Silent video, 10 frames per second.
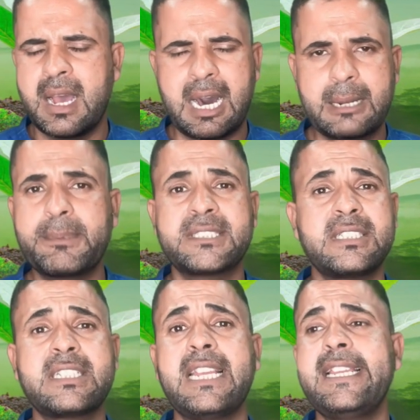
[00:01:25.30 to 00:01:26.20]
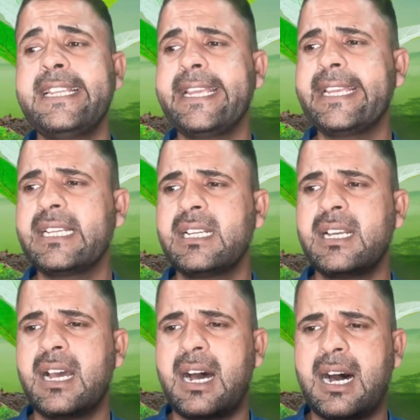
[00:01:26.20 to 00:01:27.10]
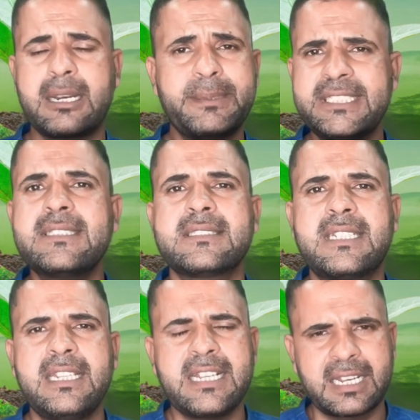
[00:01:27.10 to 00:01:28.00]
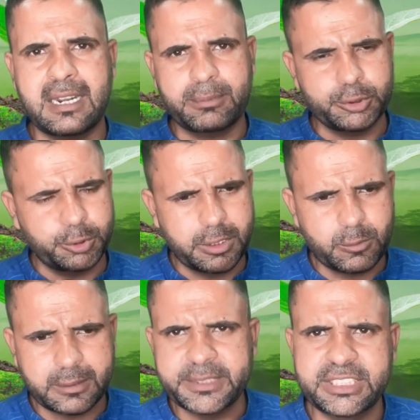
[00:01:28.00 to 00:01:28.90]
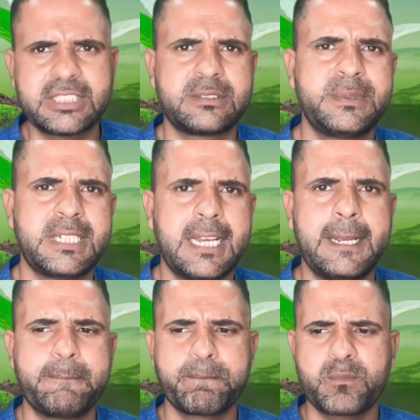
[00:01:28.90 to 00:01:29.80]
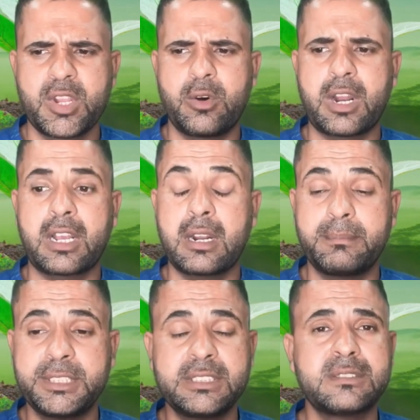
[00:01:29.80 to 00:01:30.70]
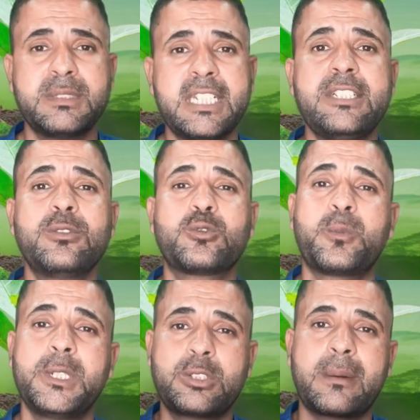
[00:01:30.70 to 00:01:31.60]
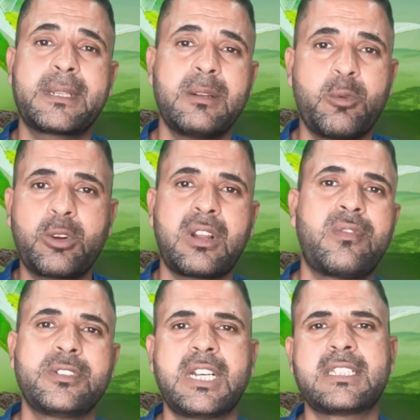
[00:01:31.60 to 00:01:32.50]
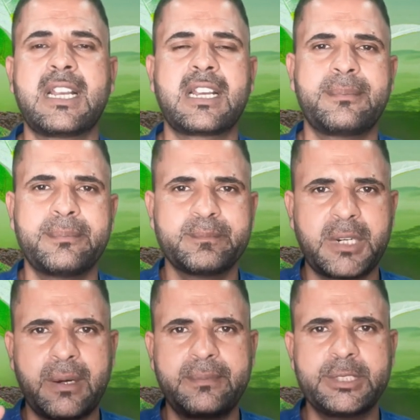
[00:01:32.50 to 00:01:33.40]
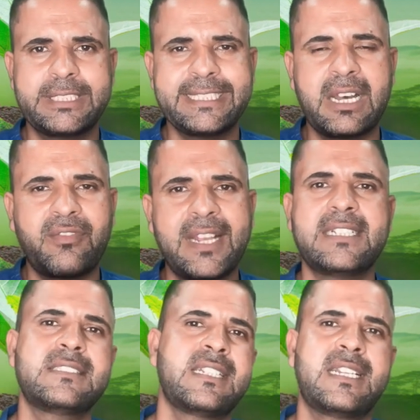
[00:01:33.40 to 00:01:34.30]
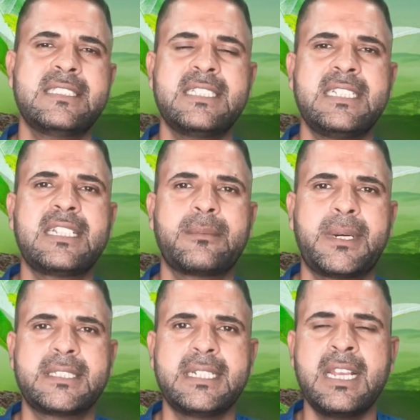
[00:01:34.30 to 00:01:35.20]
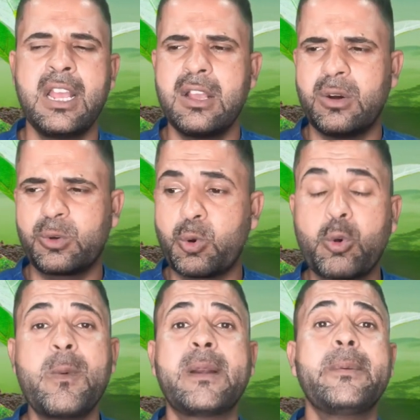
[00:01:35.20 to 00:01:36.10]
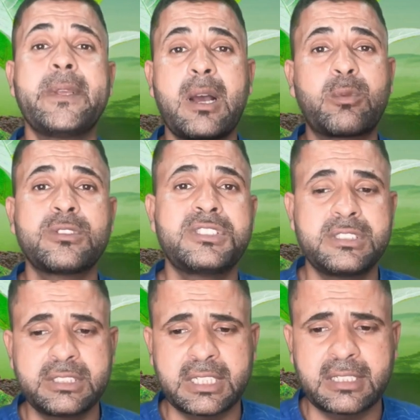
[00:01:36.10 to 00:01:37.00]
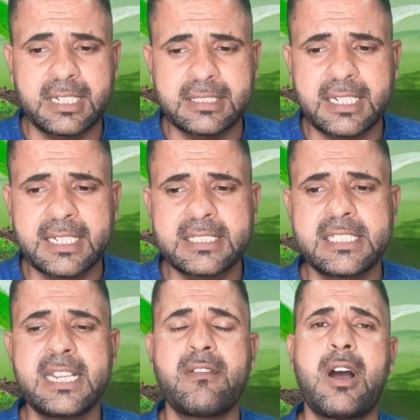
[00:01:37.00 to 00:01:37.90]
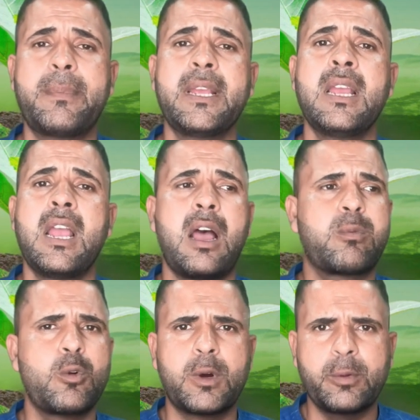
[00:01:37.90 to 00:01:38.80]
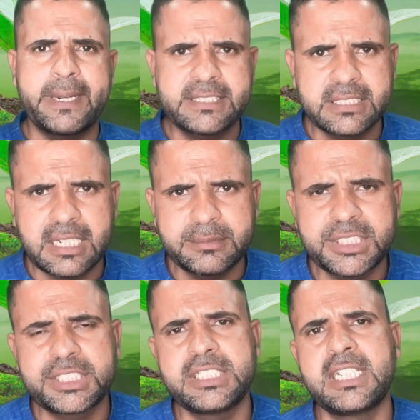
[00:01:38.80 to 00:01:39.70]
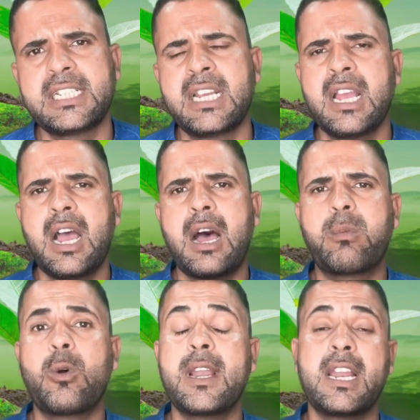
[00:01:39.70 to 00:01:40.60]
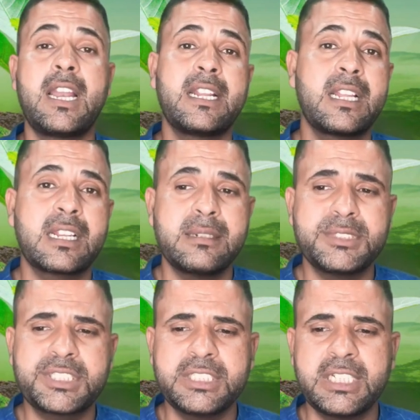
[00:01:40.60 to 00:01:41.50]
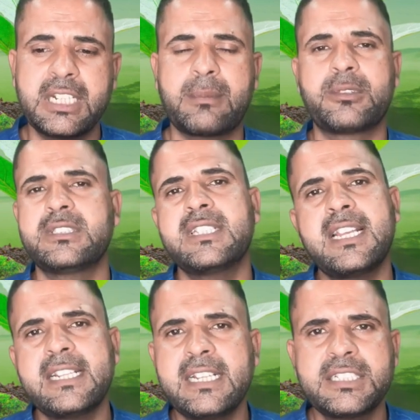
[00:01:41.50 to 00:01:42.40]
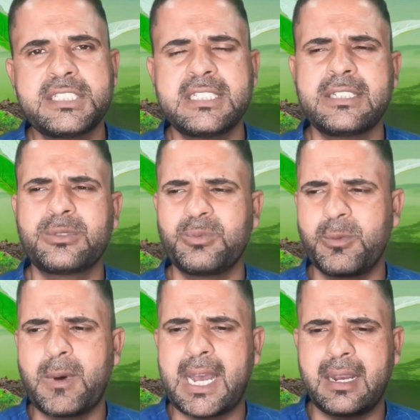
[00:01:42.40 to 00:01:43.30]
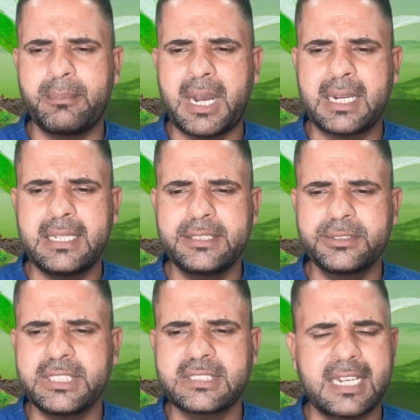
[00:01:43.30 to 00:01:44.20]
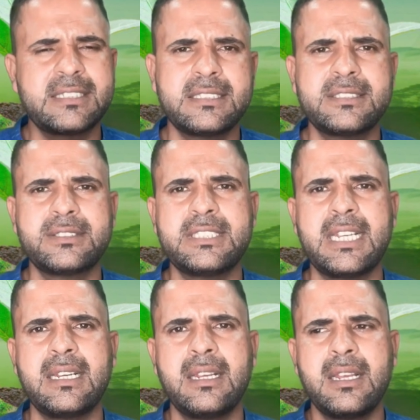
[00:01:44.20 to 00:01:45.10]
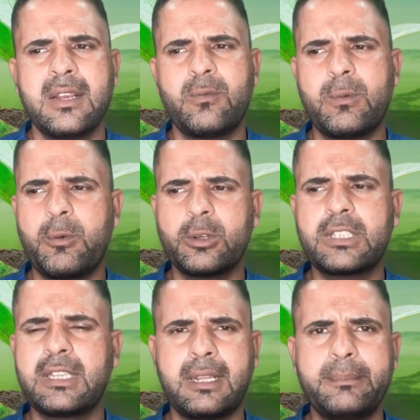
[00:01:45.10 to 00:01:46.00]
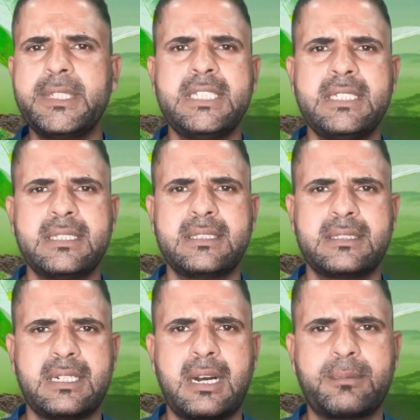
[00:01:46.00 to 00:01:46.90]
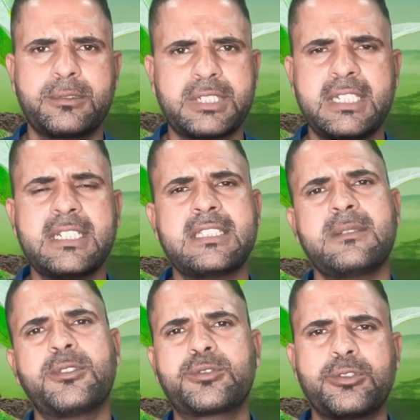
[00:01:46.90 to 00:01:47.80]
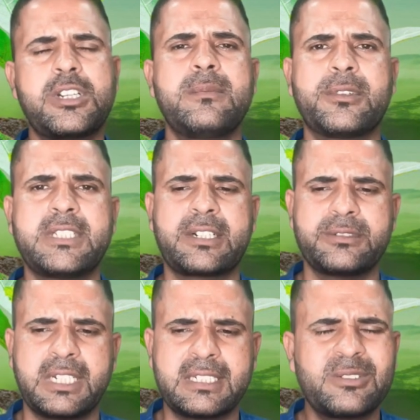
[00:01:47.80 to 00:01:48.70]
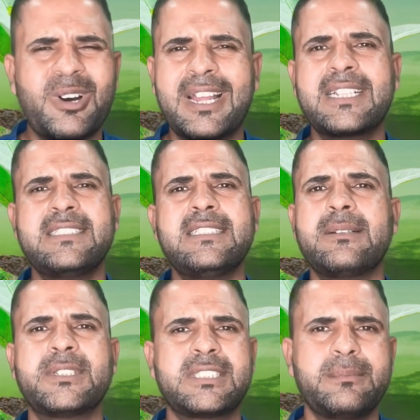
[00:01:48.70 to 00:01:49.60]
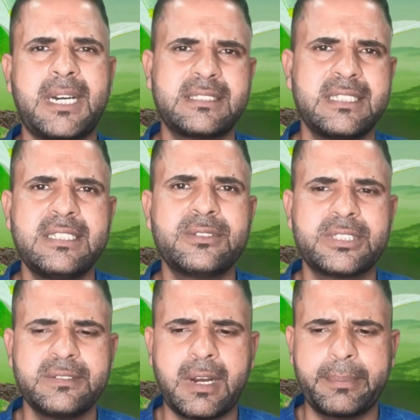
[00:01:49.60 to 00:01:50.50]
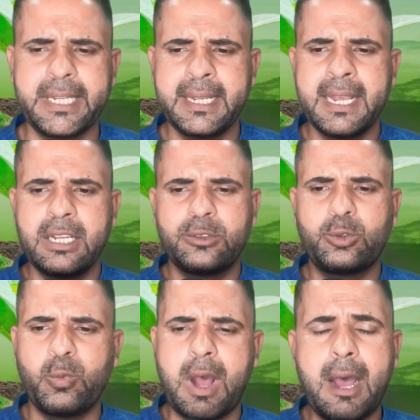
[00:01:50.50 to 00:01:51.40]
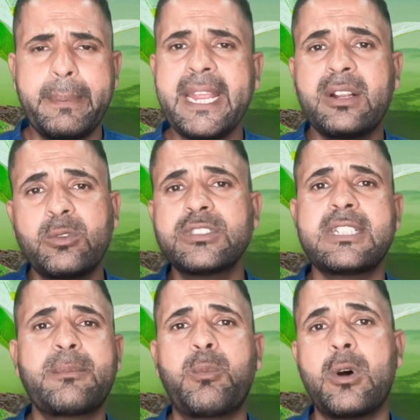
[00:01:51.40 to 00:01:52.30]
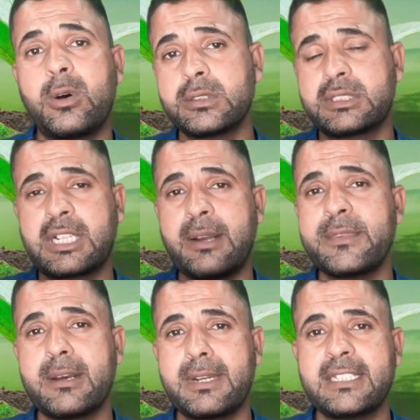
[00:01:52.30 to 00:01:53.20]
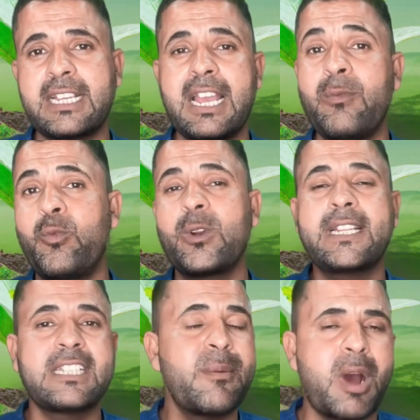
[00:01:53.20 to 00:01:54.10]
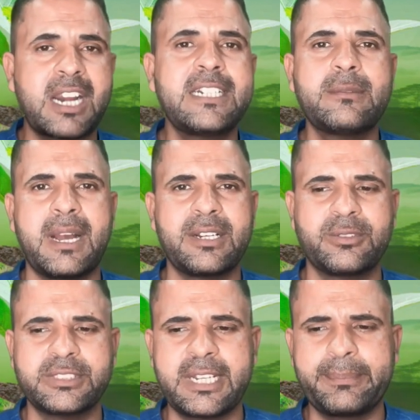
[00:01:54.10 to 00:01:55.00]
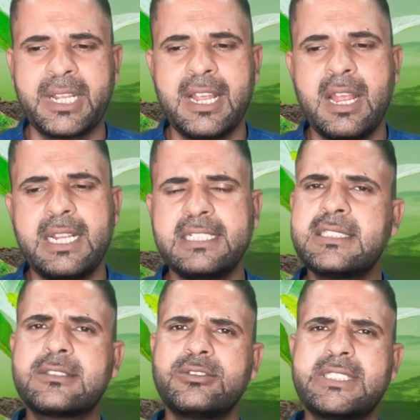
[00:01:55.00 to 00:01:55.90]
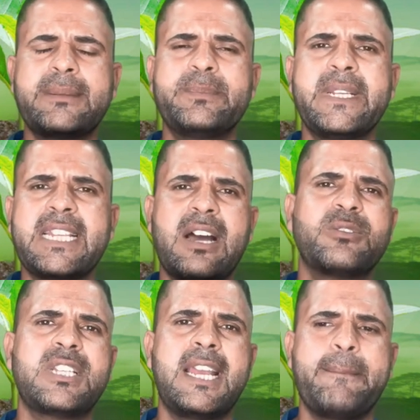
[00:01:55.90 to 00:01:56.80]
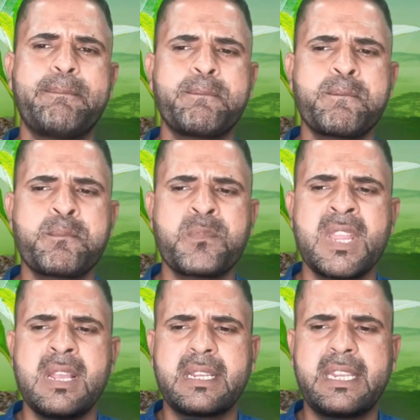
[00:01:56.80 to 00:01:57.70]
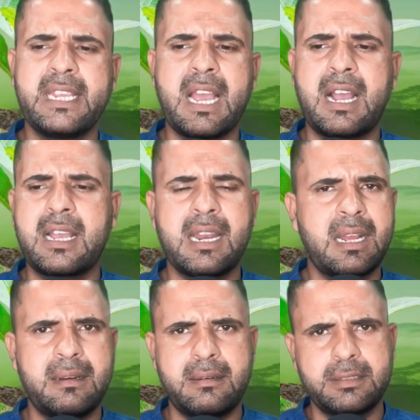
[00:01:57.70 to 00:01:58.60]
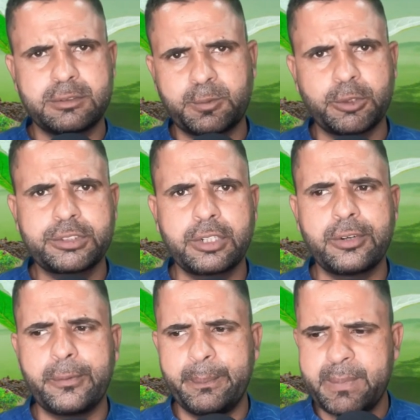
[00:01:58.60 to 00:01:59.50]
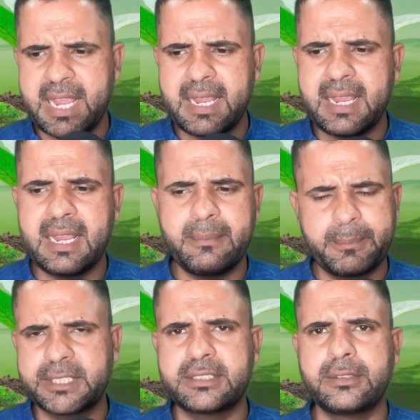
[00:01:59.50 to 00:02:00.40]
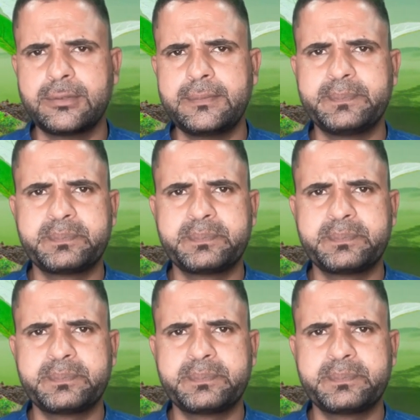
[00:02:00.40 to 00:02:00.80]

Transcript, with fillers: हर पर्सन के लिए हर बिजनेस के लिए अगर आपको छोटा मोटा बिजनेस भी है और अगर आप बिजनेस में नहीं हो तो फिर तो आपके लिए बहुत टफ हो जाता है अगर आप इतना फाइनेंस अरेंज नहीं कर पाते और डॉक्यूमेंट भी फिर आपको तरह तरह के चाहिए वहां पे आपको मैनुफैक्चरिंग केमिस्ट चाहिए आपको एनालिटिकल केमिस्ट चाहिए आपको इतना एरिया चाहिए तो वो बा, बाकी जो ये सारी चीजें होती है वो बहुत लंबी आपको चली जाती है बहुत कॉस्टली प्रोजेक्ट हो जाता है तो हर किसी के बस की बात नहीं होती वहां पे तो वहां पे कॉन्सेप्ट बहुत कामयाब रहता है वो रहता है मार्केट बाय कॉन्सेप्ट इस कॉन्सेप्ट में क्या होता है कि अगर सपोज करो मैं पर्सन हूं